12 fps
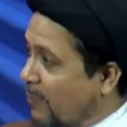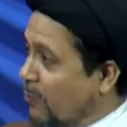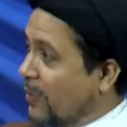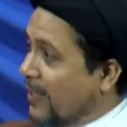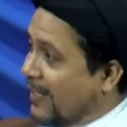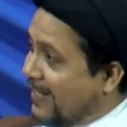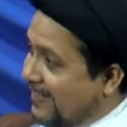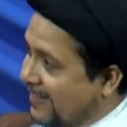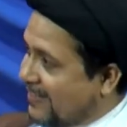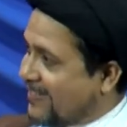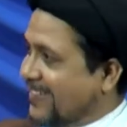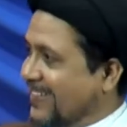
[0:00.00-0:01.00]
अब वो नंगा नहीं
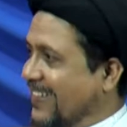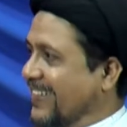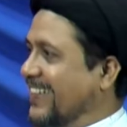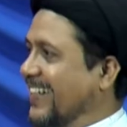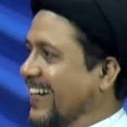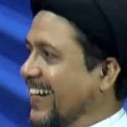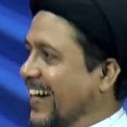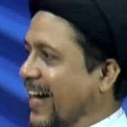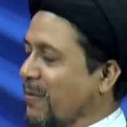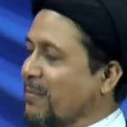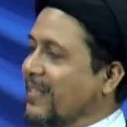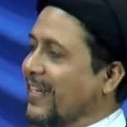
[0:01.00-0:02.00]
रह सकता
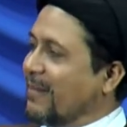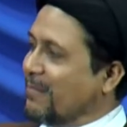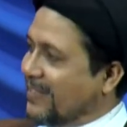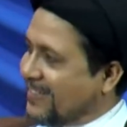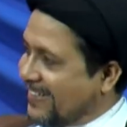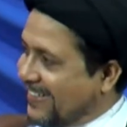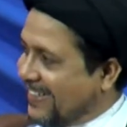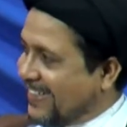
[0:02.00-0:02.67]
और बिना लिबास के नहीं